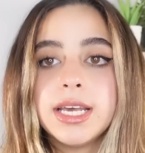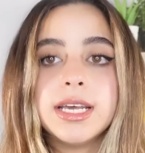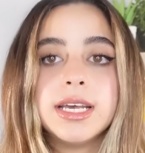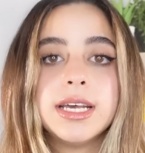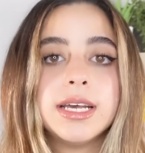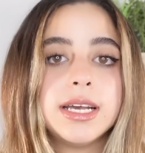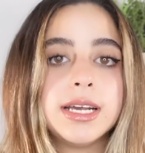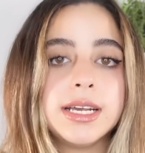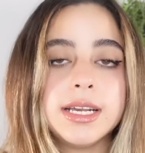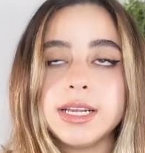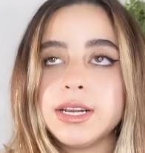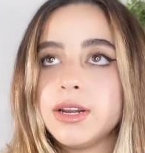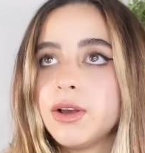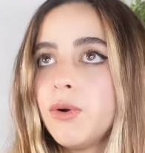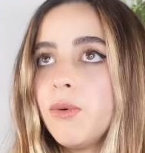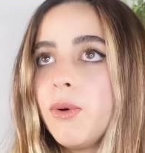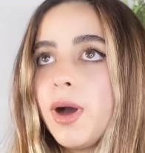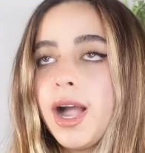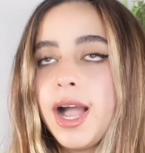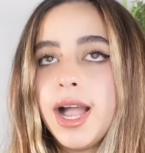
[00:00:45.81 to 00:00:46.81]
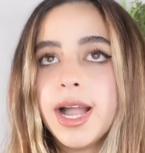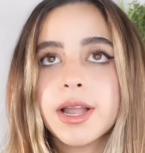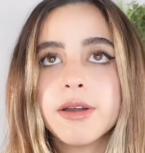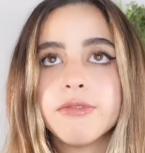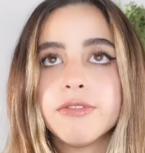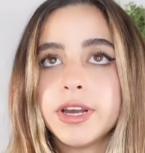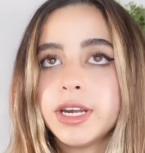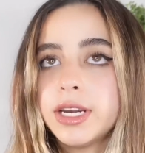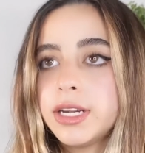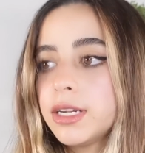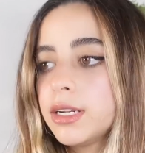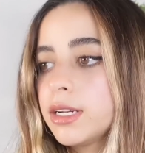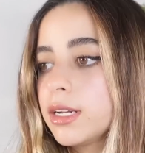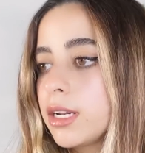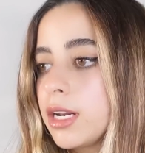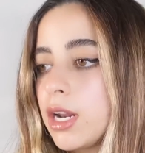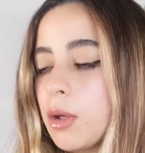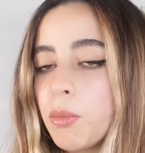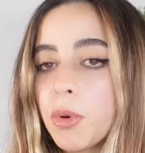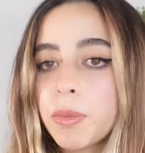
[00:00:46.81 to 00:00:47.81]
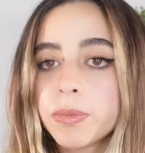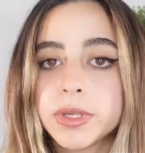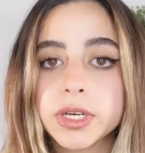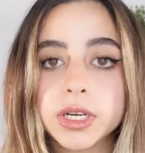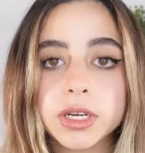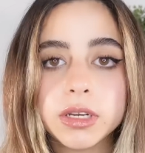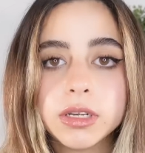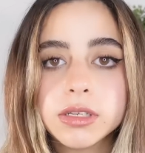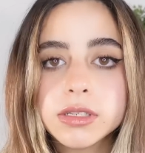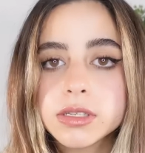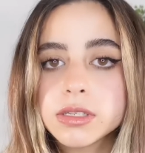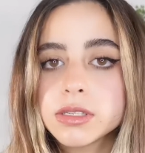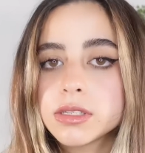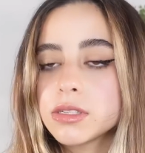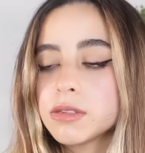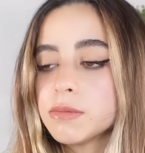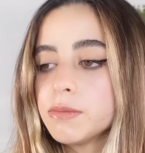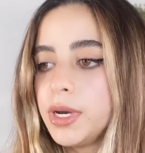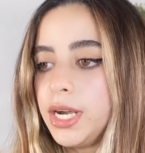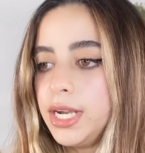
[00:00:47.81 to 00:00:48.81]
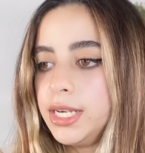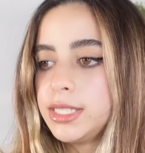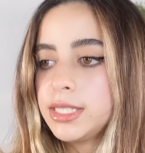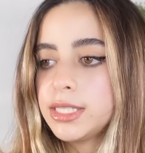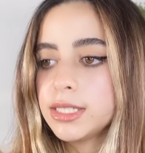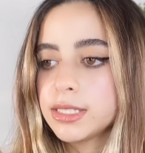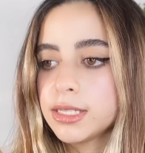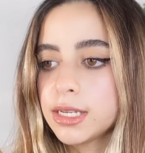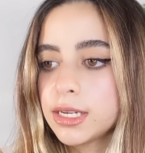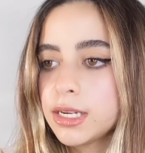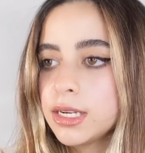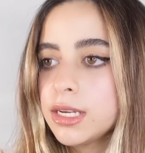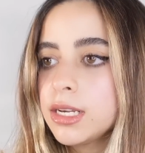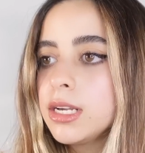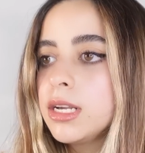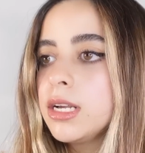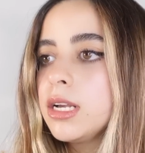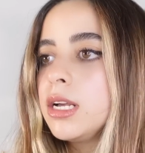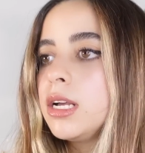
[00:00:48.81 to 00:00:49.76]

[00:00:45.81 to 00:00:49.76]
آه اللي هو حاجه فعلا لما بتخلص بحس ان انا